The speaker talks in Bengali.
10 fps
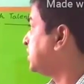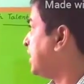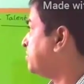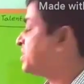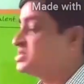
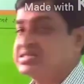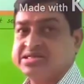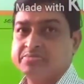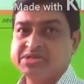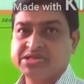নাম্বার
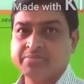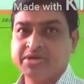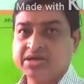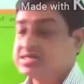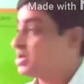সিস্টেম যে
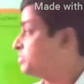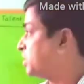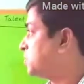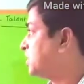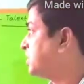চ্যাপ্টারটা চ্যাপ্টার
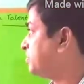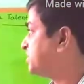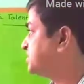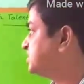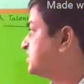ওয়ান নাম্বার
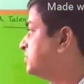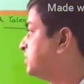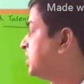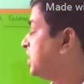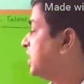সিস্টেম
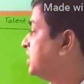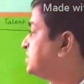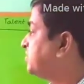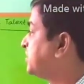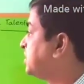এই
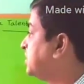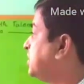চ্যাপ্টারে